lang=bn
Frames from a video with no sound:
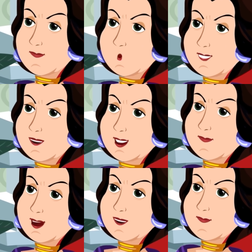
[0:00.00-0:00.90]
এখনো
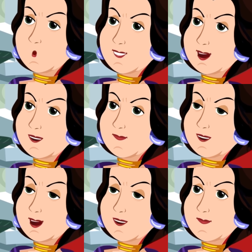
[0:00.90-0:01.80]
আমি আমার চা
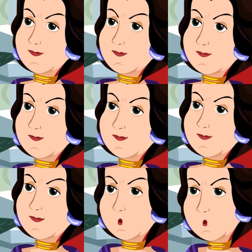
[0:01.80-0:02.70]
পাইনি
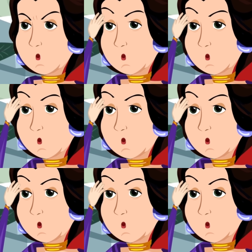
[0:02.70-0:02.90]
ও